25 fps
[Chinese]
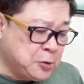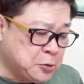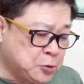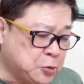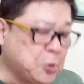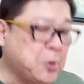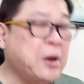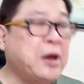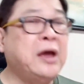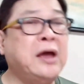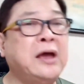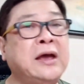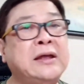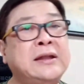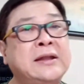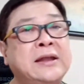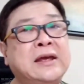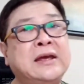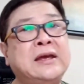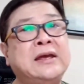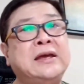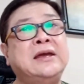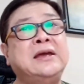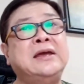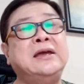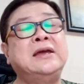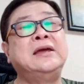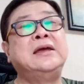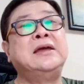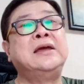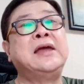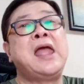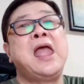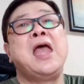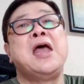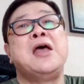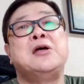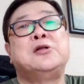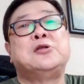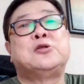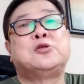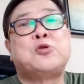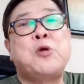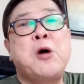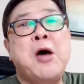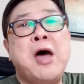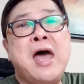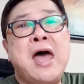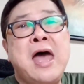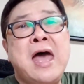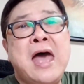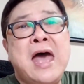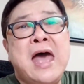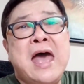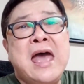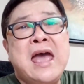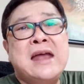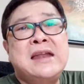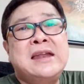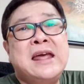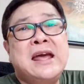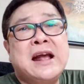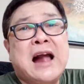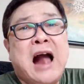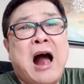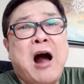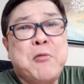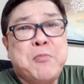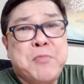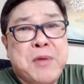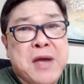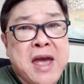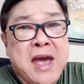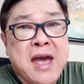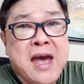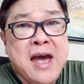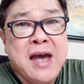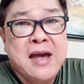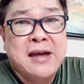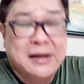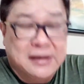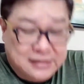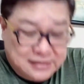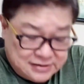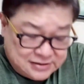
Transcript: 对你，对你告别。